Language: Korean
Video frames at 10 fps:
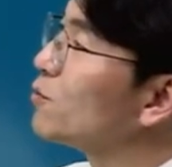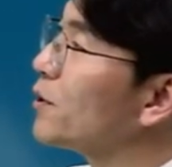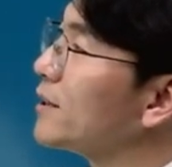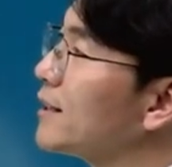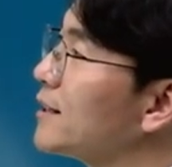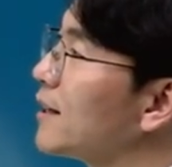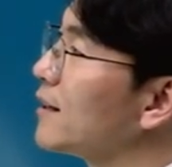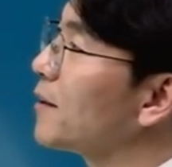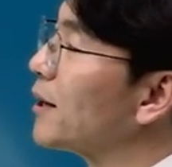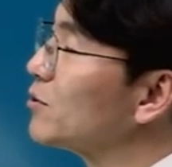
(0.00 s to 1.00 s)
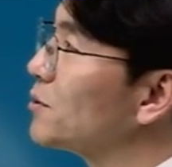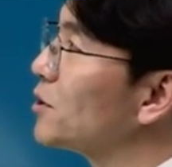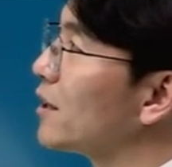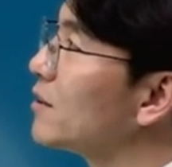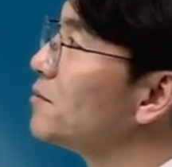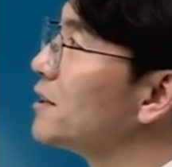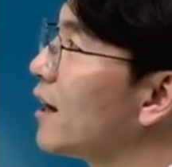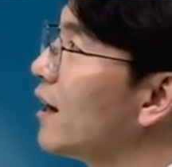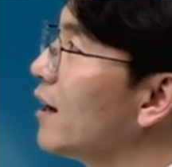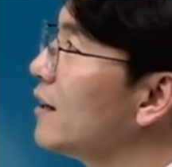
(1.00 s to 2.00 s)
우편대체다 이렇게 봐두시면 되는
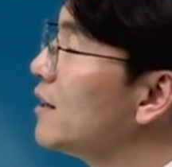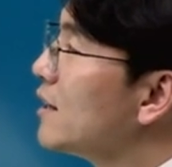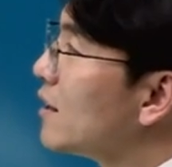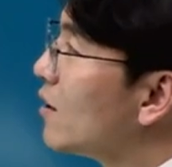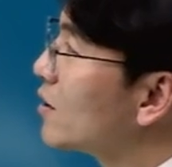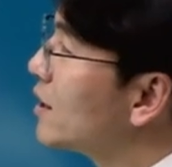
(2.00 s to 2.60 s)
겁니다. 어,